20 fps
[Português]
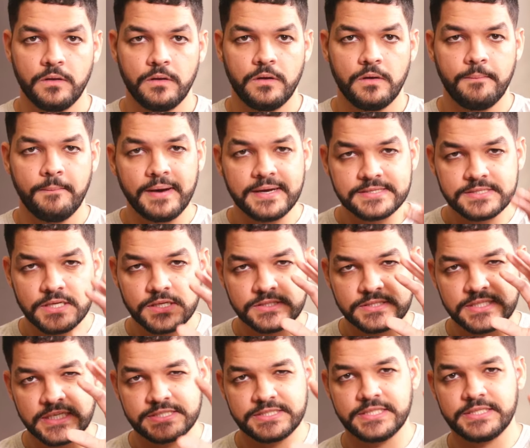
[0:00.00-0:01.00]
Mas antes
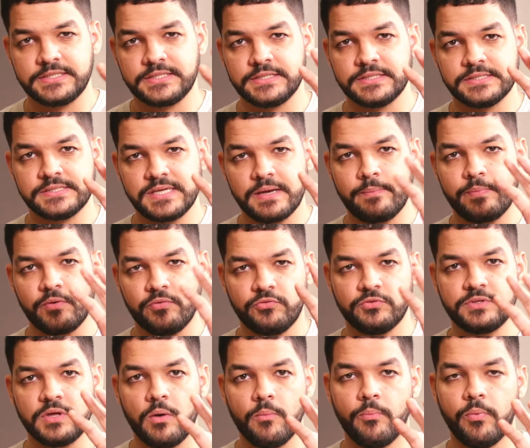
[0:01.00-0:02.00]
da gente se
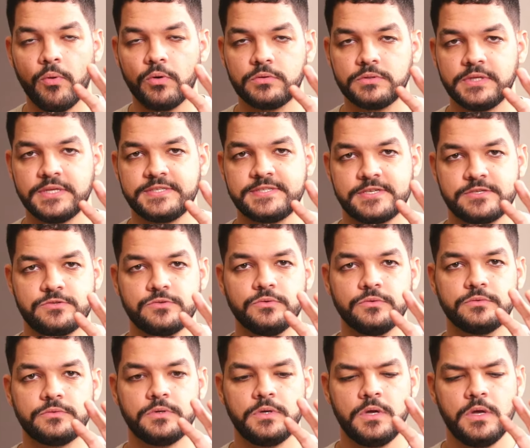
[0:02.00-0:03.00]
aprofundar um pouco nesse
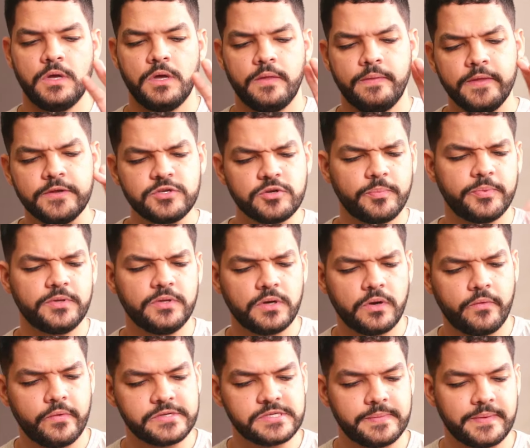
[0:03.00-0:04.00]
assunto, deixa eu pedir uma
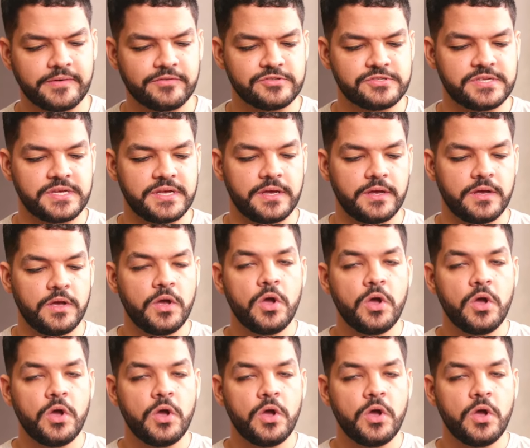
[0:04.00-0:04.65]
coisa para você.